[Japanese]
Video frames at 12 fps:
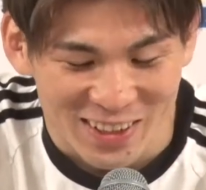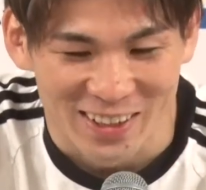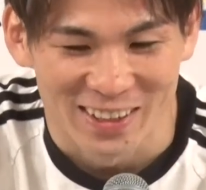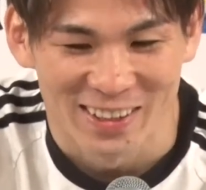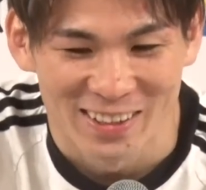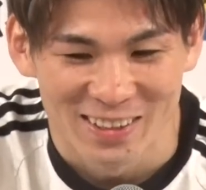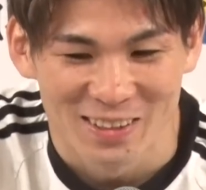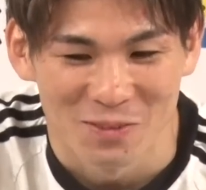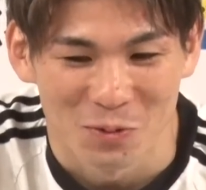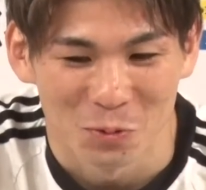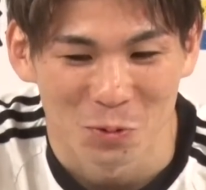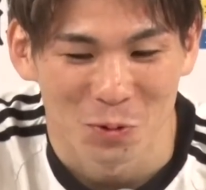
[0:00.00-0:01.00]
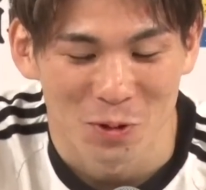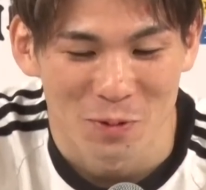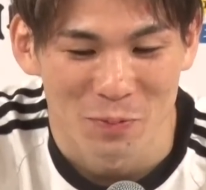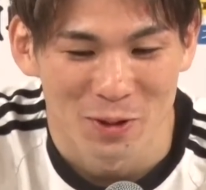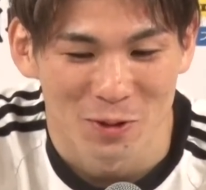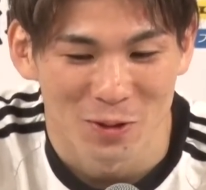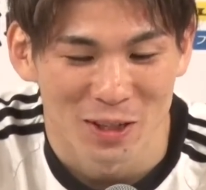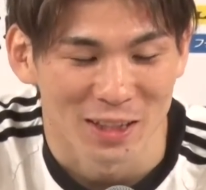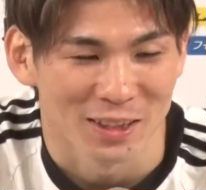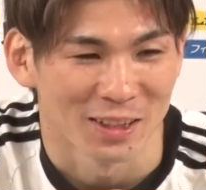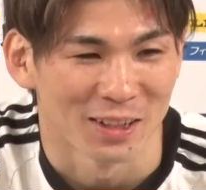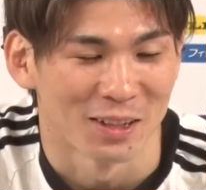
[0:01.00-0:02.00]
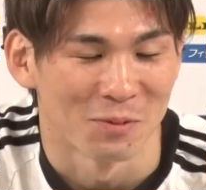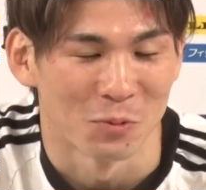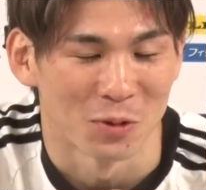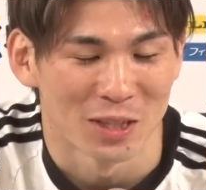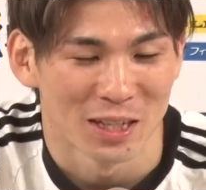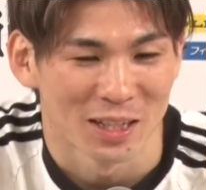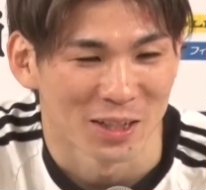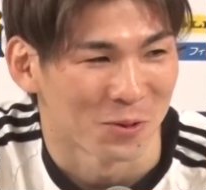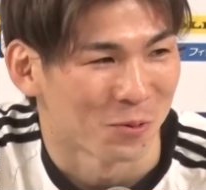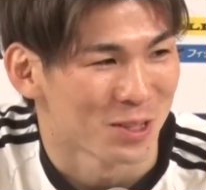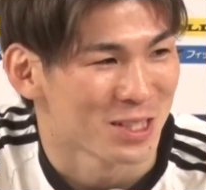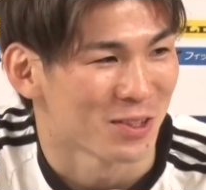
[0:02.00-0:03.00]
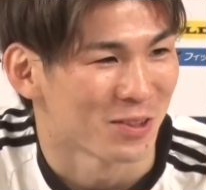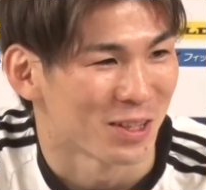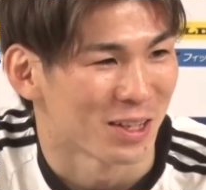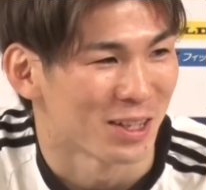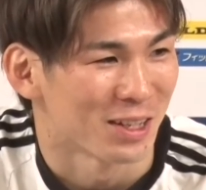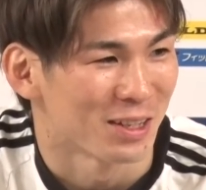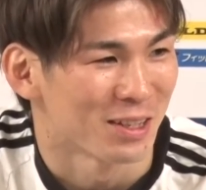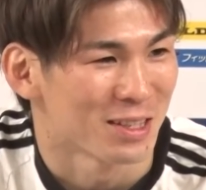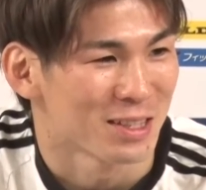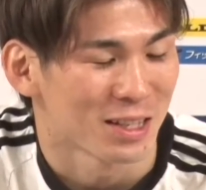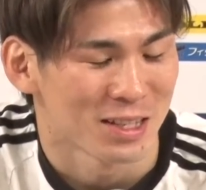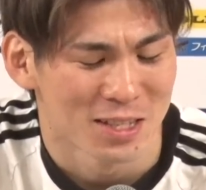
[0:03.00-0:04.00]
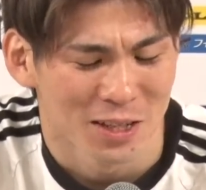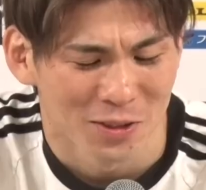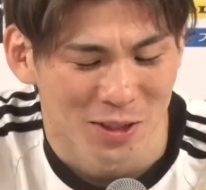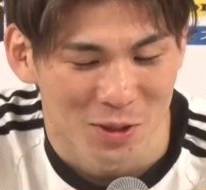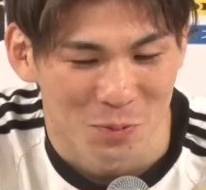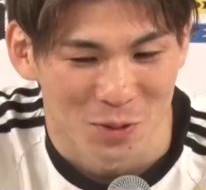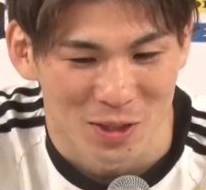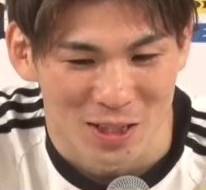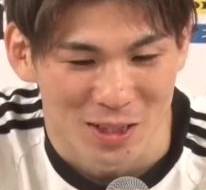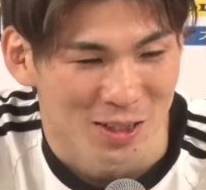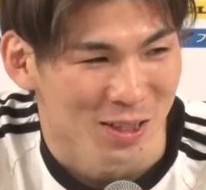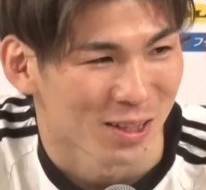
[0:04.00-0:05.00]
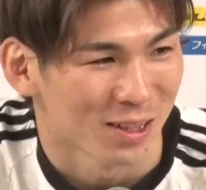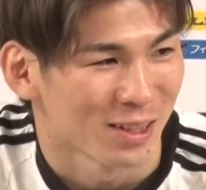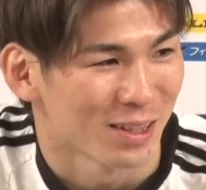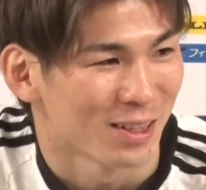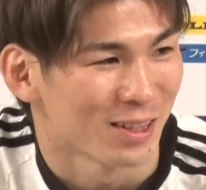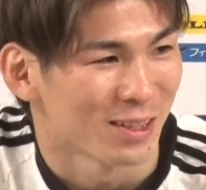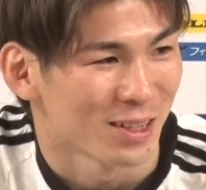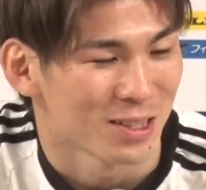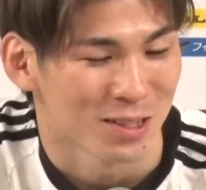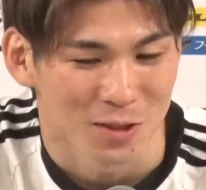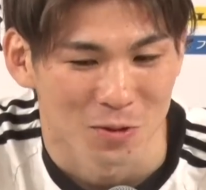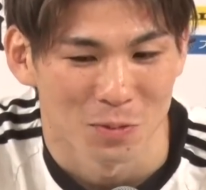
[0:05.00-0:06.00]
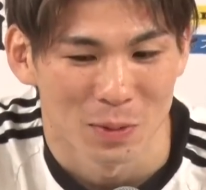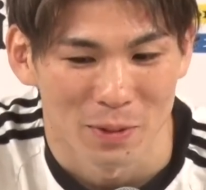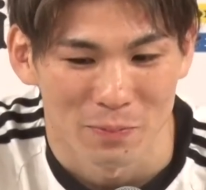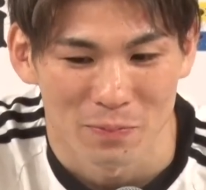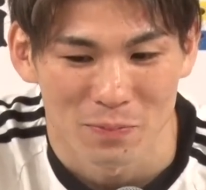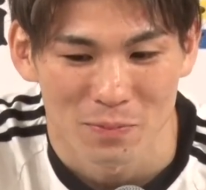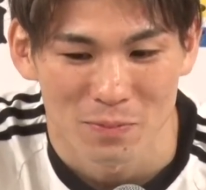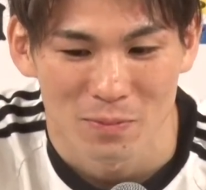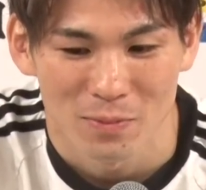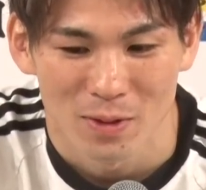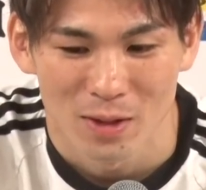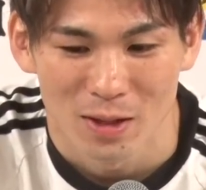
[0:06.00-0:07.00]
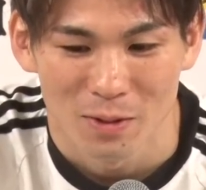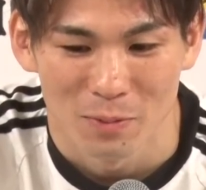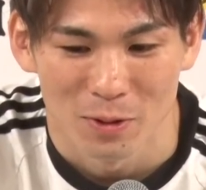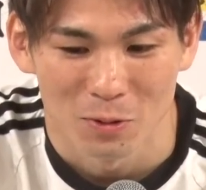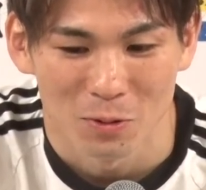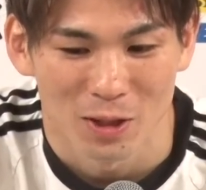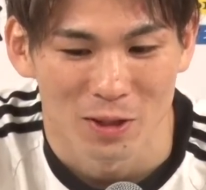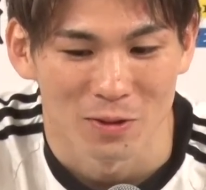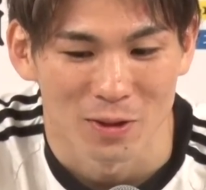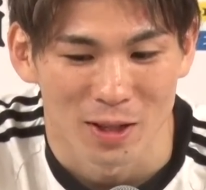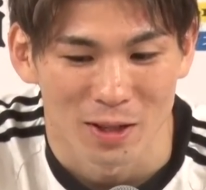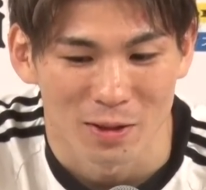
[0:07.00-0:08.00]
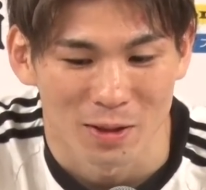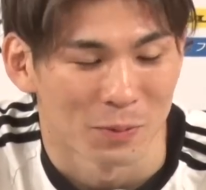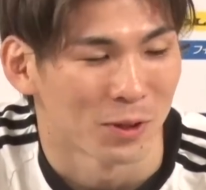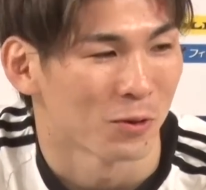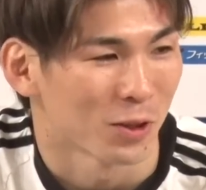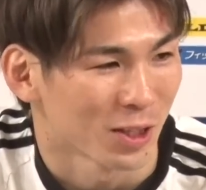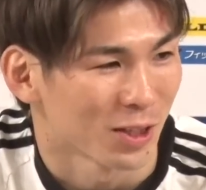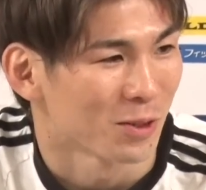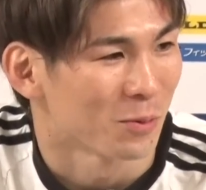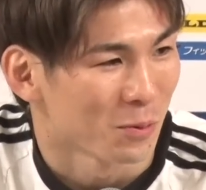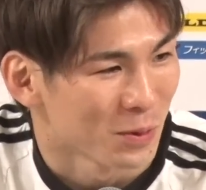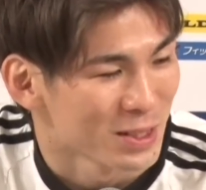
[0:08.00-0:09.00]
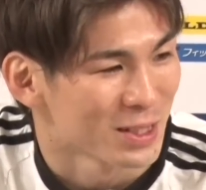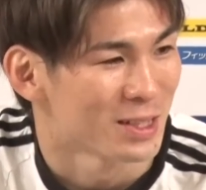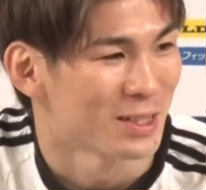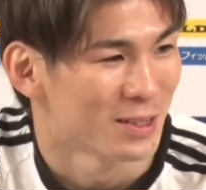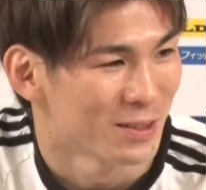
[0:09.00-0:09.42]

はい本当これベルトなかったらもう痛いだけで終わっちゃうんで最悪な気分だなってなってたんですけど、まあ、ベルトがあるんで頑張ってよかったって思います。